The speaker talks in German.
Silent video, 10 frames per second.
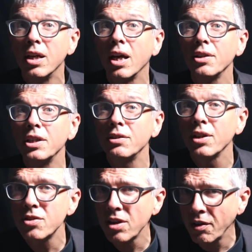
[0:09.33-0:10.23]
an
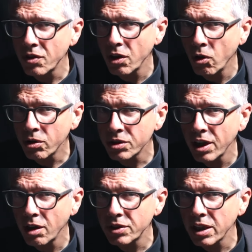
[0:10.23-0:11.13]
interessante
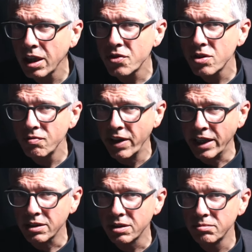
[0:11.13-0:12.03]
Orte auf der ganzen
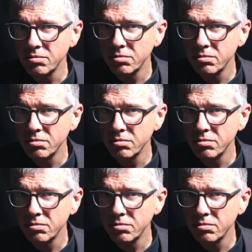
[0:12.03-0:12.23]
Welt.